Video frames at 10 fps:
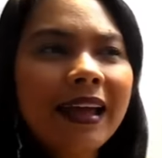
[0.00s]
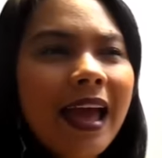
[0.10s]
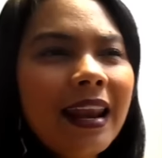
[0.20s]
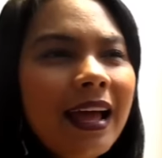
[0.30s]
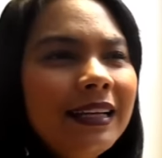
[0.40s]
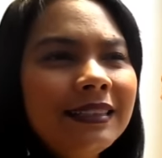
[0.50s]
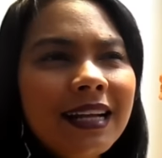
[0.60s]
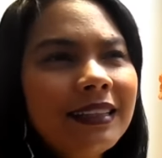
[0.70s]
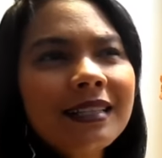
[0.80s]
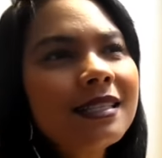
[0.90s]
aquela
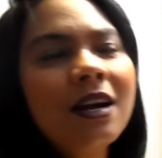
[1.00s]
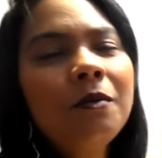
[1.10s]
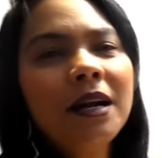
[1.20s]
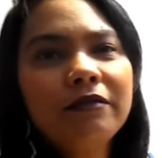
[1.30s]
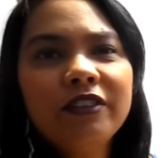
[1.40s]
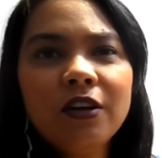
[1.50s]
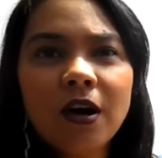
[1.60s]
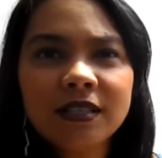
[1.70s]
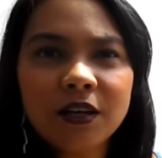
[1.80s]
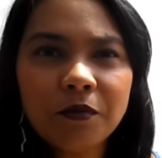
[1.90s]
hidratação
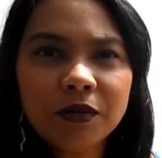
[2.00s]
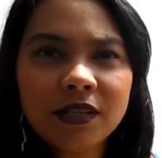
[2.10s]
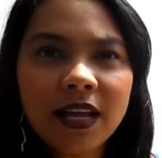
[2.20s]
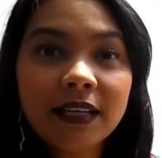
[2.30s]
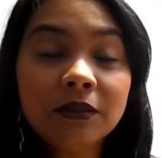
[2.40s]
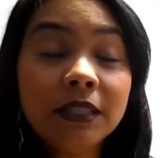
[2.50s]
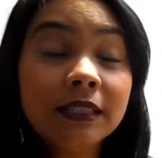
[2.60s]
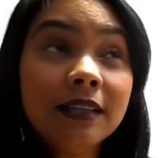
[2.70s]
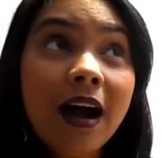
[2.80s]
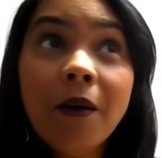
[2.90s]
maravilhosa que eu postei aqui no
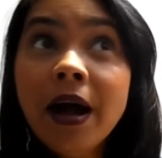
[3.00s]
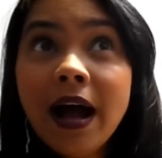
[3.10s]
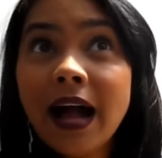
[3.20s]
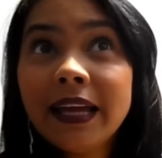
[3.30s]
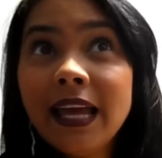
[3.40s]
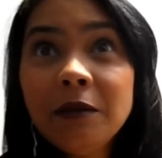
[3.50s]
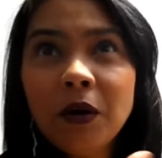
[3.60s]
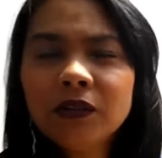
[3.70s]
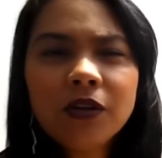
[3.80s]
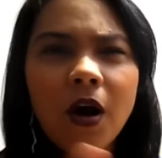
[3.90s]
canal, aquele
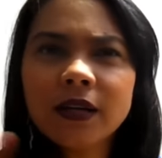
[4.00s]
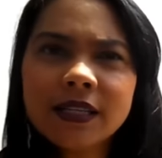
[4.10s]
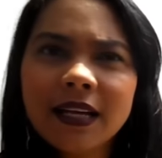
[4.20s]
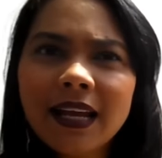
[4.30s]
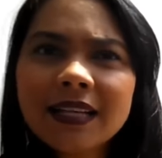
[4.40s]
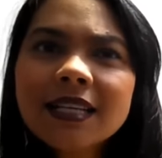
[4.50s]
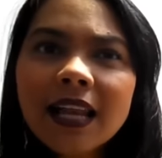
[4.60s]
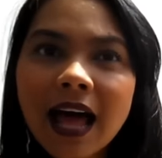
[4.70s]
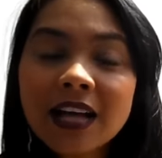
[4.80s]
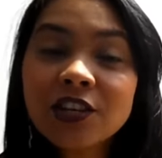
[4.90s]
botox, aquela
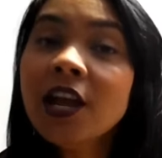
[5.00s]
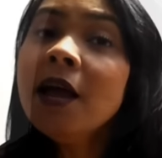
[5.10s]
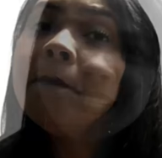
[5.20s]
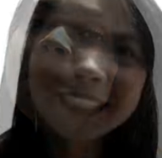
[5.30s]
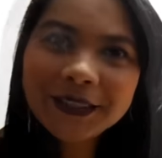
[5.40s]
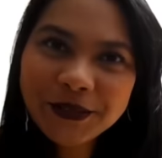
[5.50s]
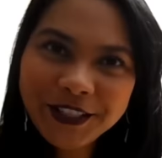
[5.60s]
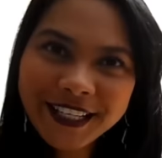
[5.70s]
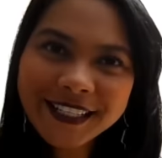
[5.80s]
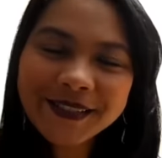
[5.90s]
selagem. Pensando
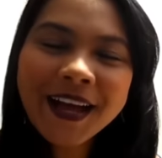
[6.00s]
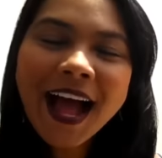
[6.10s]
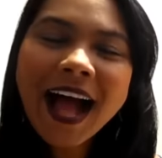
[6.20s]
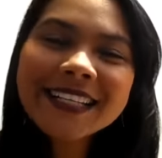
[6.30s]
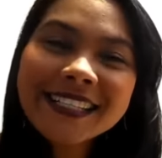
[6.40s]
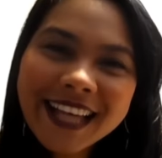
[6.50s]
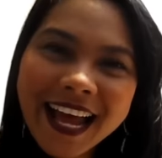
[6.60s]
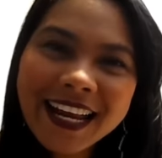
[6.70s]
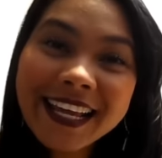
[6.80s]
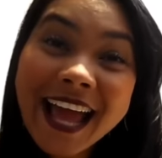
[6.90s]
nisso, a
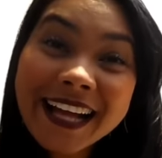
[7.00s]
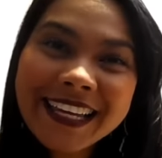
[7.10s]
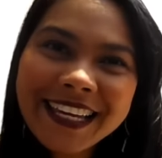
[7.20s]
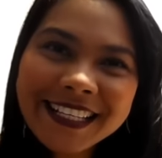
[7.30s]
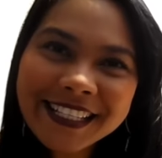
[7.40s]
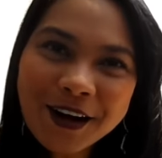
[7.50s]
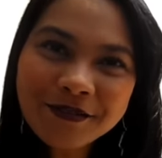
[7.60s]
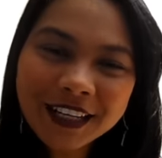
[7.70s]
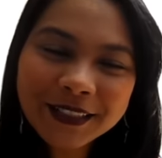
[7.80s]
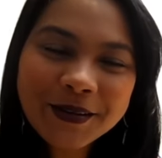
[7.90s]
Sally, que é aqui de
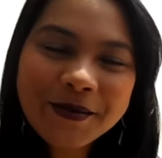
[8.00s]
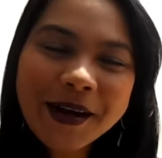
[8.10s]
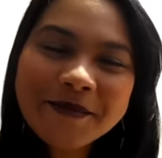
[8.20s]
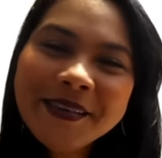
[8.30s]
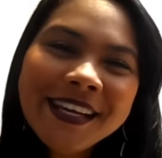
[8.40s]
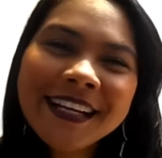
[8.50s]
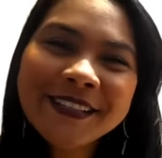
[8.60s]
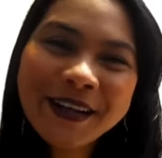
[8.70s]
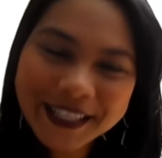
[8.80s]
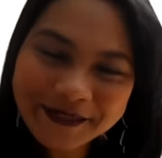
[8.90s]
Salvador, uma amiga
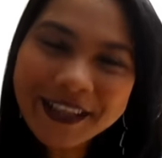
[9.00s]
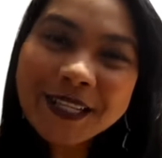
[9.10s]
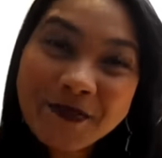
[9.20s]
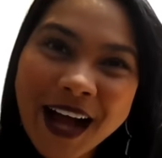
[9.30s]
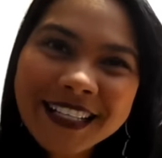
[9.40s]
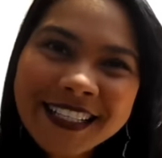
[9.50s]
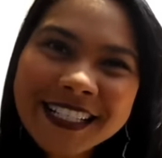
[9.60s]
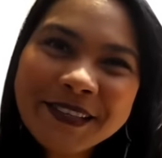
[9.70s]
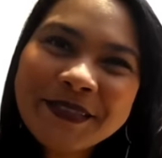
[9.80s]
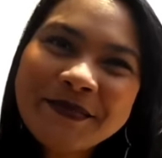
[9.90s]
nossa, faz parte
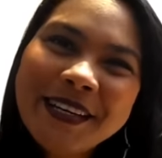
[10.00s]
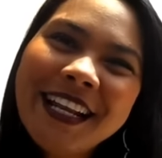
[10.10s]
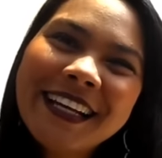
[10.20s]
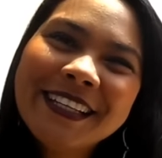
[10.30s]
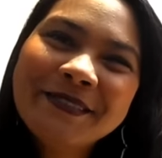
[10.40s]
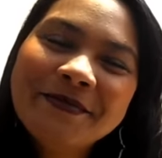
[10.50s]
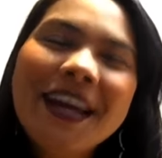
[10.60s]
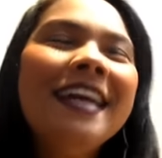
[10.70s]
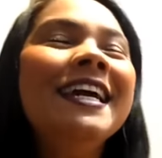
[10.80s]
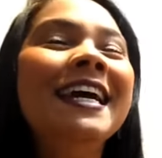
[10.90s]
dessa família aqui do
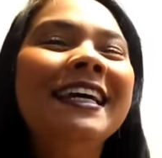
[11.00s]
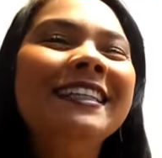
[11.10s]
bem,